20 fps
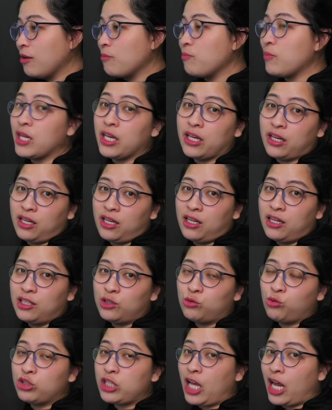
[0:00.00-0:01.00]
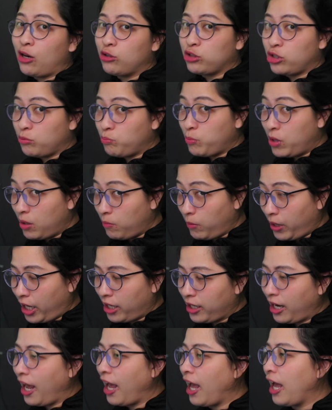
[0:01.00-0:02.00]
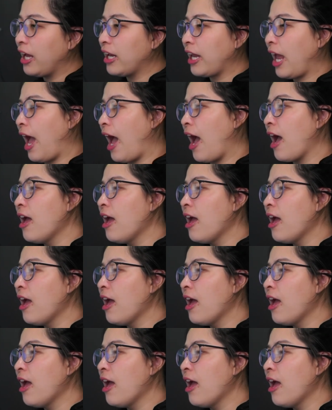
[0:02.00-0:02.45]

บิน ส่วนใหญ่เราจะบินไปข้างหน้าค่ะ